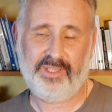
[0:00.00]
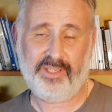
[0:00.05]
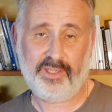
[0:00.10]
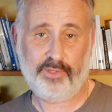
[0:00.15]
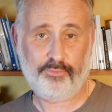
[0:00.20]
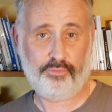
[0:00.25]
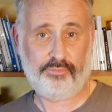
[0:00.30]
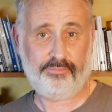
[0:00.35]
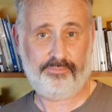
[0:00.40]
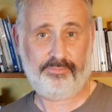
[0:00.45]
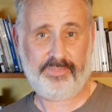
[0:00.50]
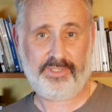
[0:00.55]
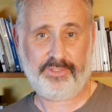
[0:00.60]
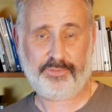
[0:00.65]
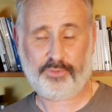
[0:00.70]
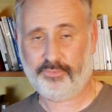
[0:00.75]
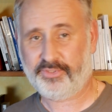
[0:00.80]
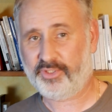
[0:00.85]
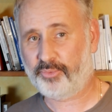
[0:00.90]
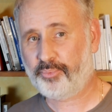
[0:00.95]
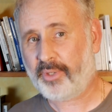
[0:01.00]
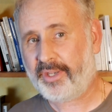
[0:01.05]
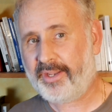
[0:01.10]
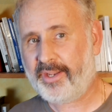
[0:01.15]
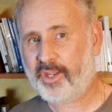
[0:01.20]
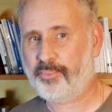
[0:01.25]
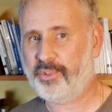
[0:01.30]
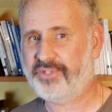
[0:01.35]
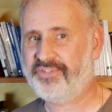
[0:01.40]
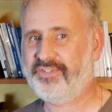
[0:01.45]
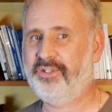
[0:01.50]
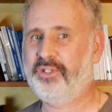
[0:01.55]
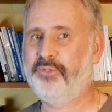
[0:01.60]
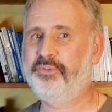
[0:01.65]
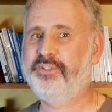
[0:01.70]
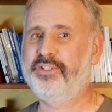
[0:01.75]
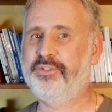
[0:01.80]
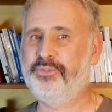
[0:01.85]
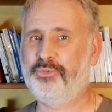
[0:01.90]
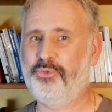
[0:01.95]
Et vous, est-ce que vous êtes prêts à passer à la
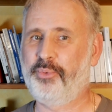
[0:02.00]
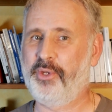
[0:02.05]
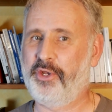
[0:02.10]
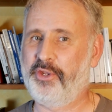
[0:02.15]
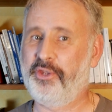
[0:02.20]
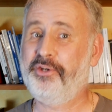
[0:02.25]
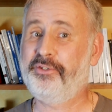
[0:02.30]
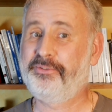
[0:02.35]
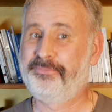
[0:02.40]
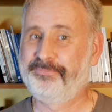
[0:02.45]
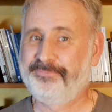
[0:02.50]
vitesse supérieure